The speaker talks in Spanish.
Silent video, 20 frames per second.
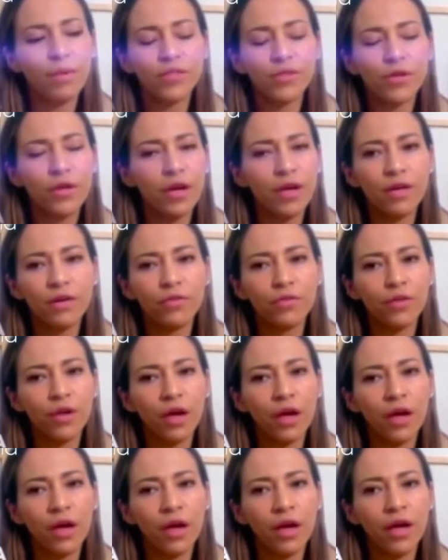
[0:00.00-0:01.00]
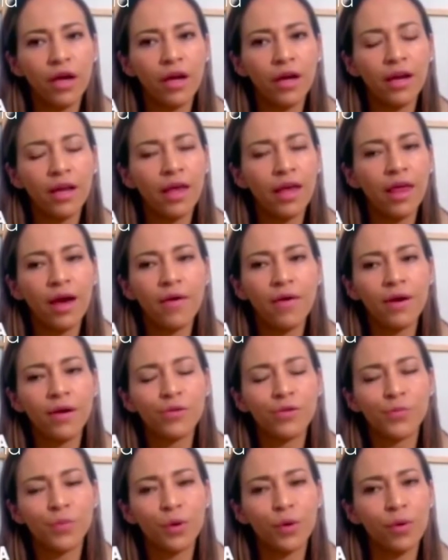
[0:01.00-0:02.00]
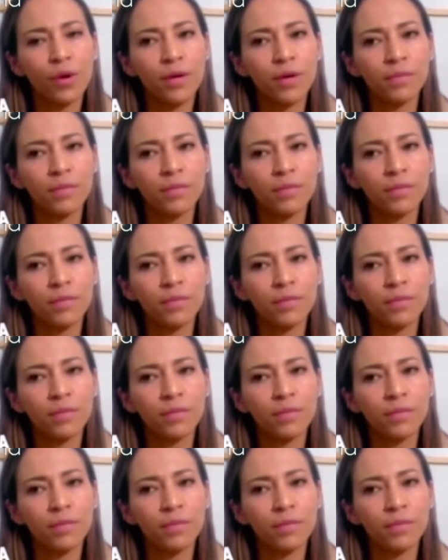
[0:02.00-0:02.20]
que no se enredaba en los problemas y